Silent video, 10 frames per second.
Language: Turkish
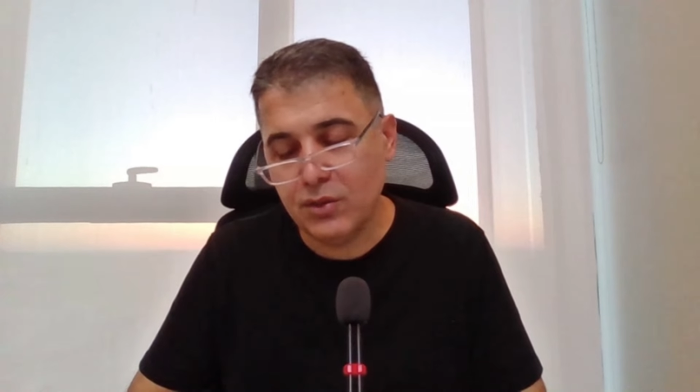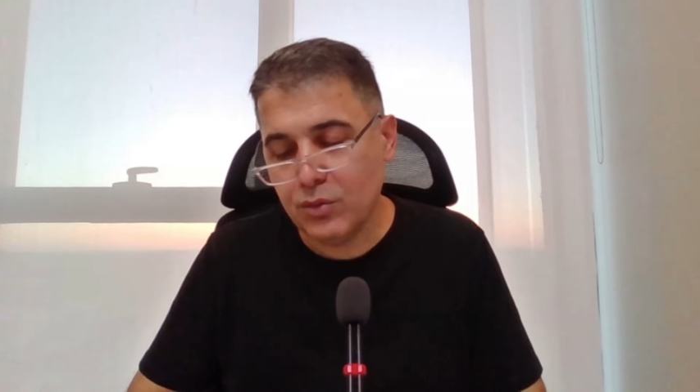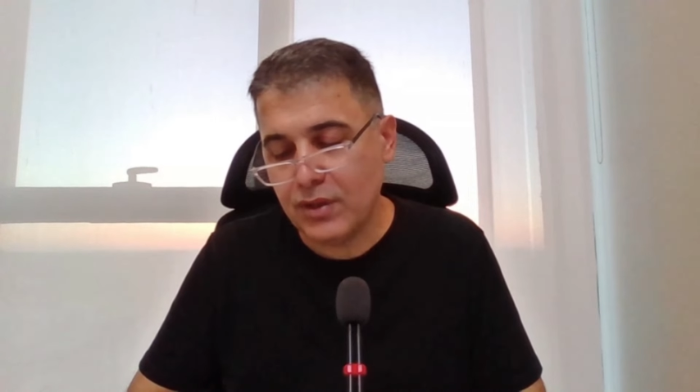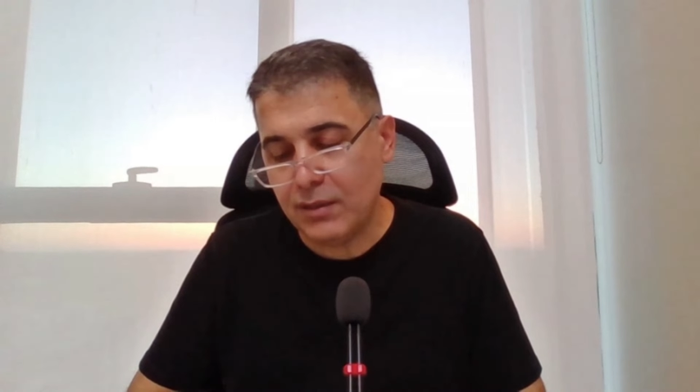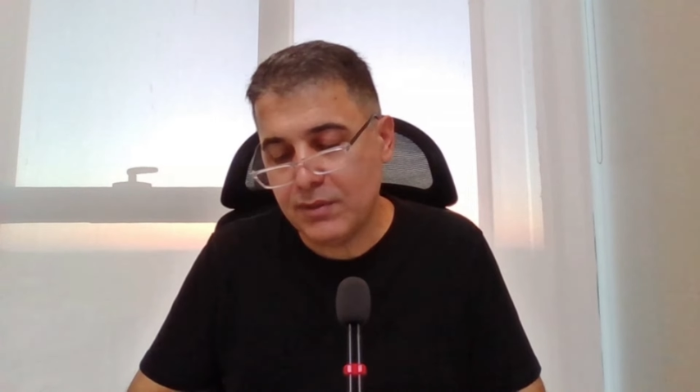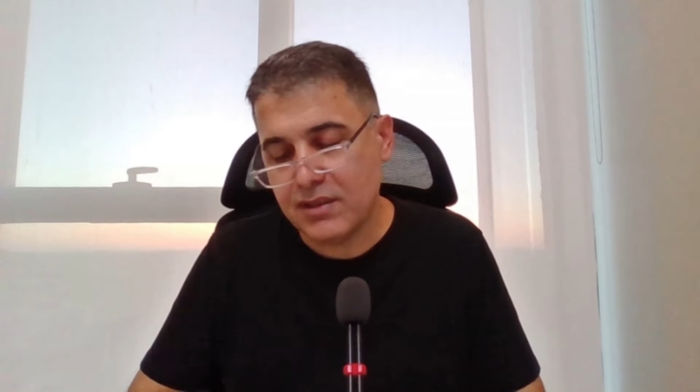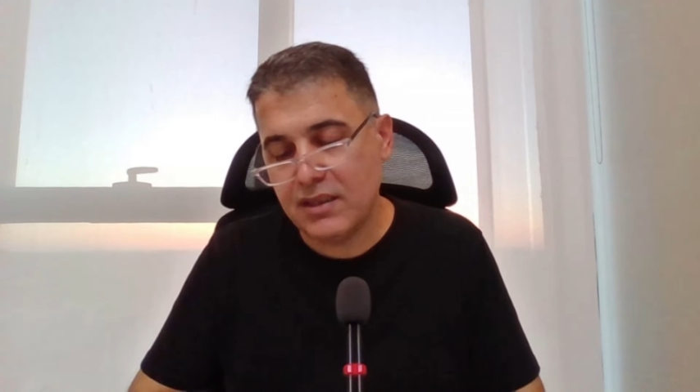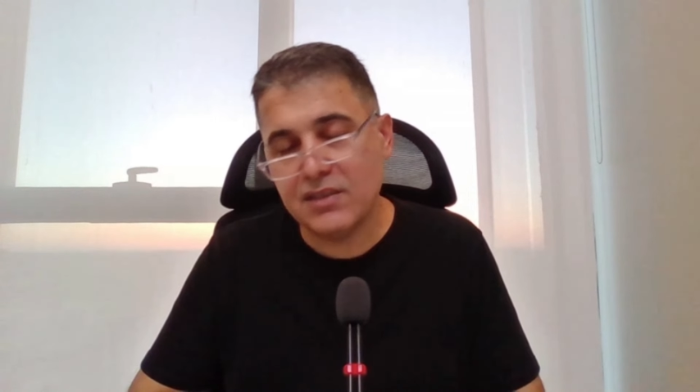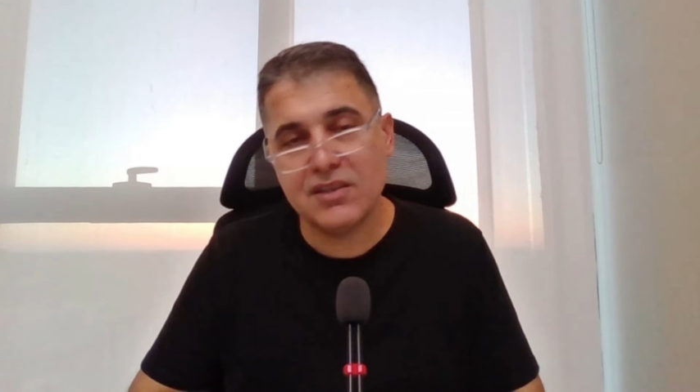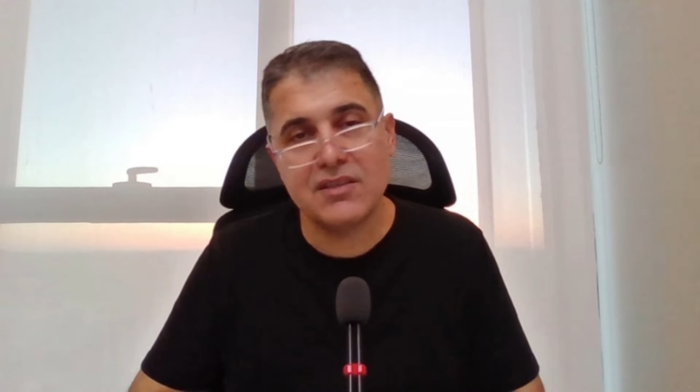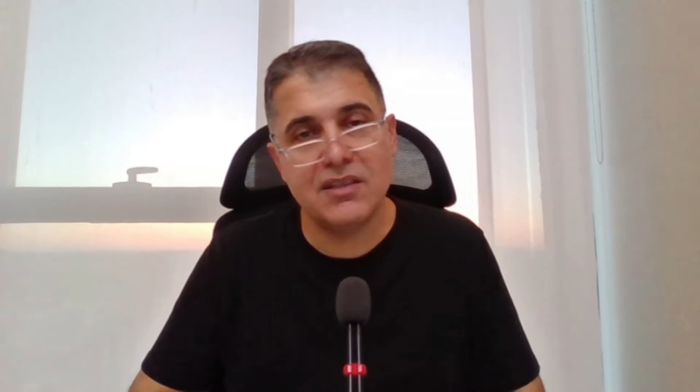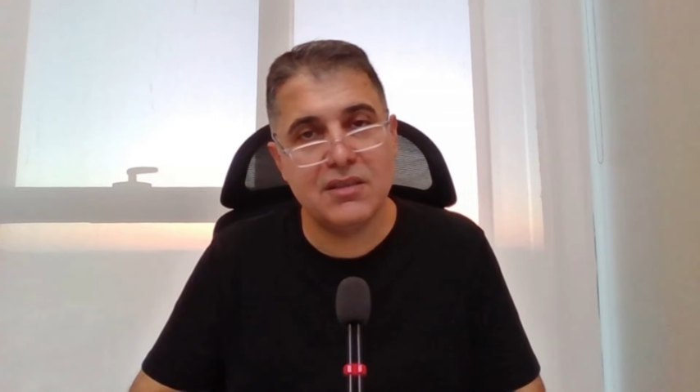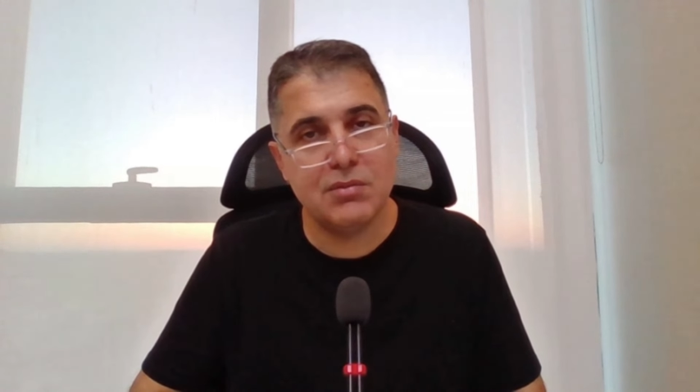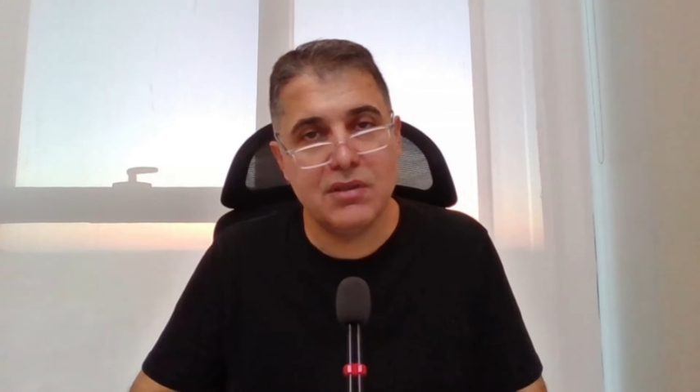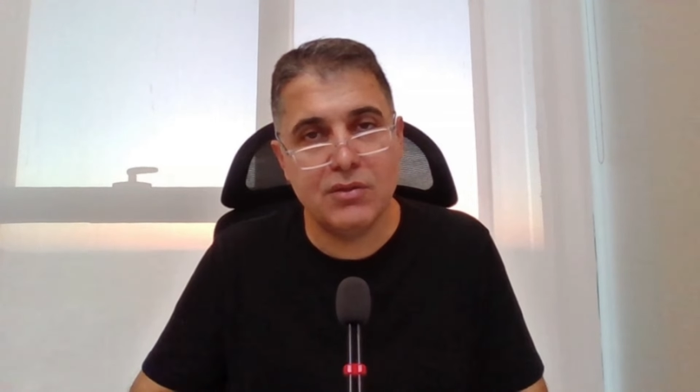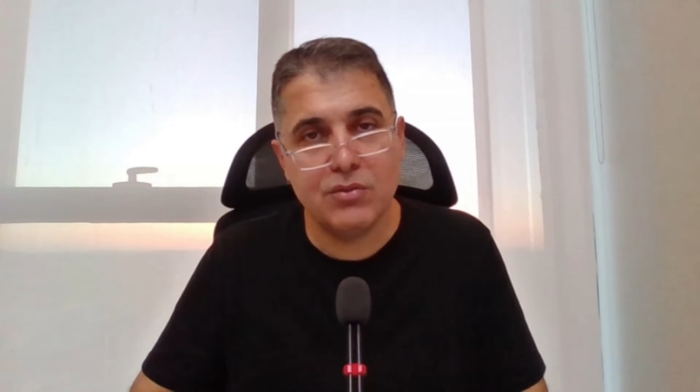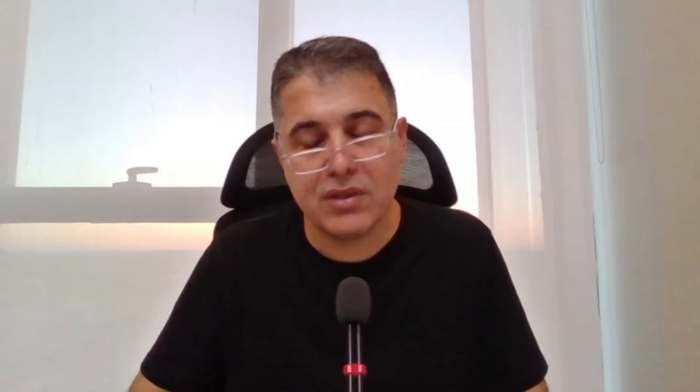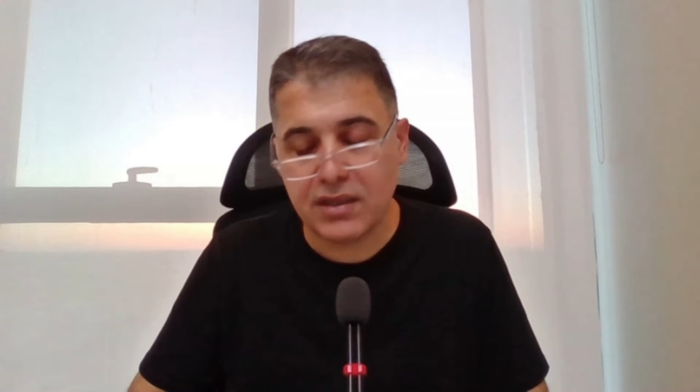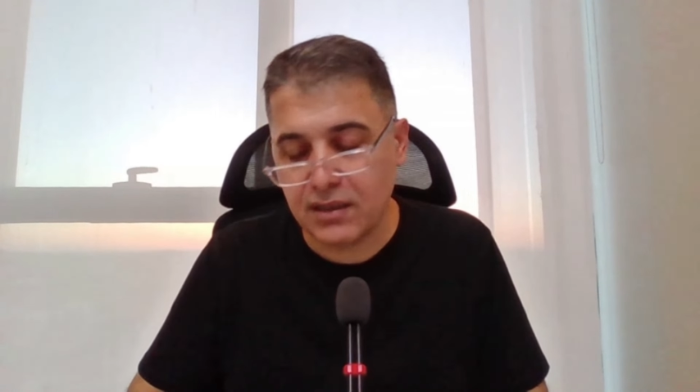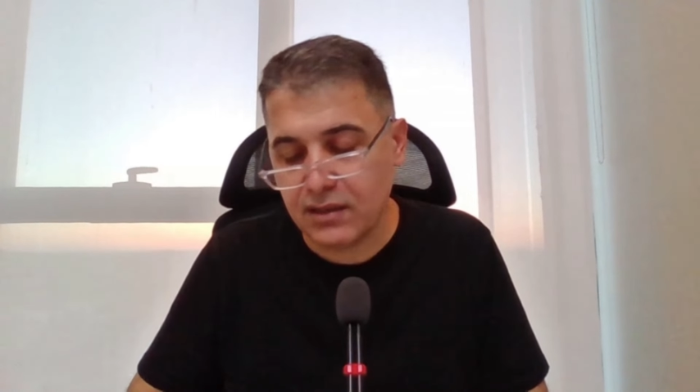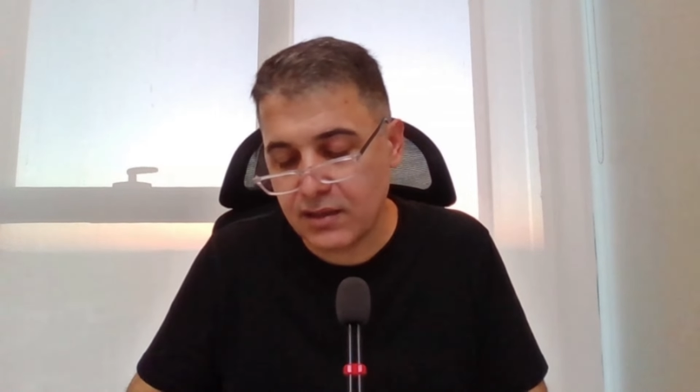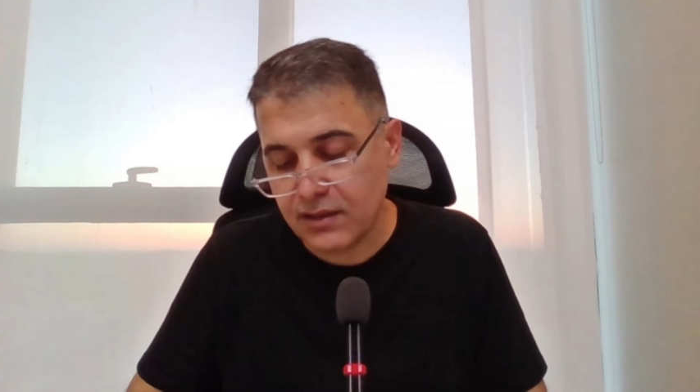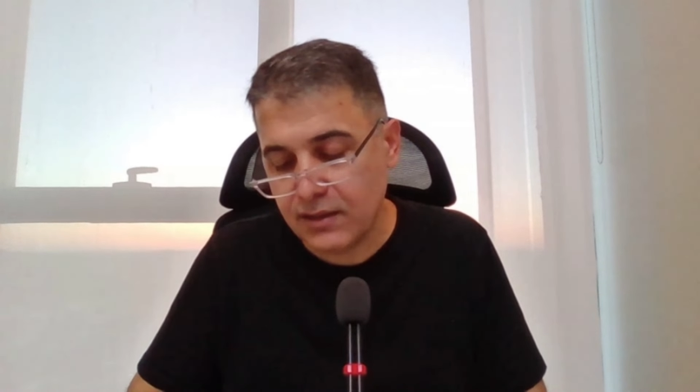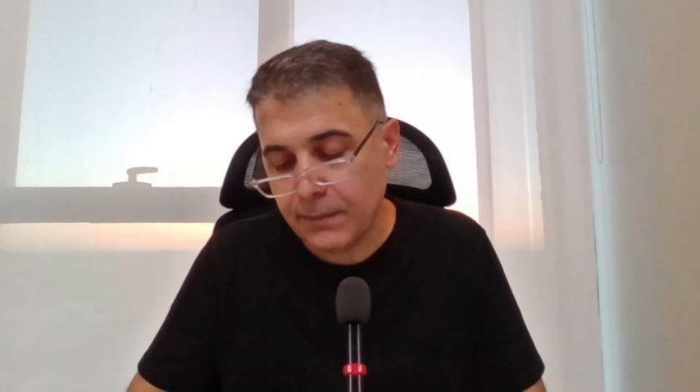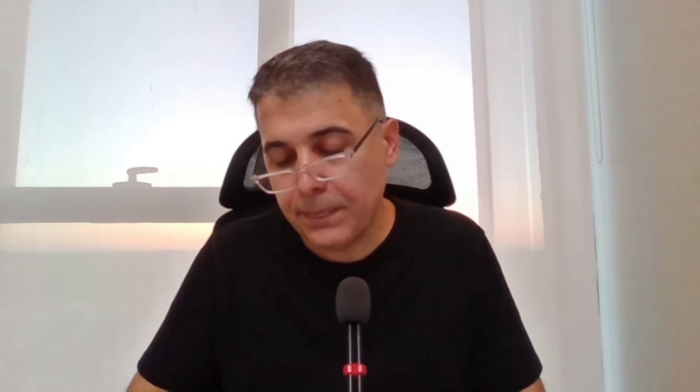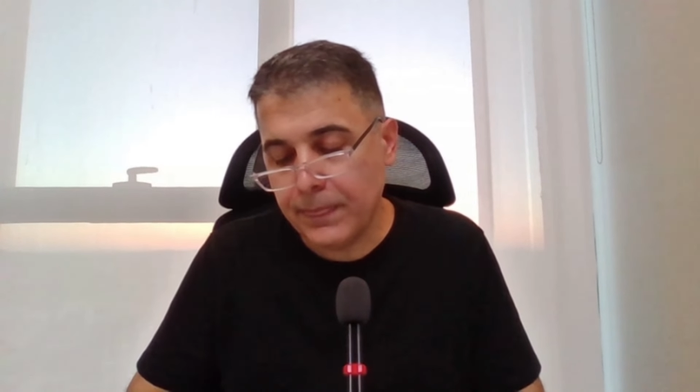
yönelmesiyle ancak 8700'lere kadar da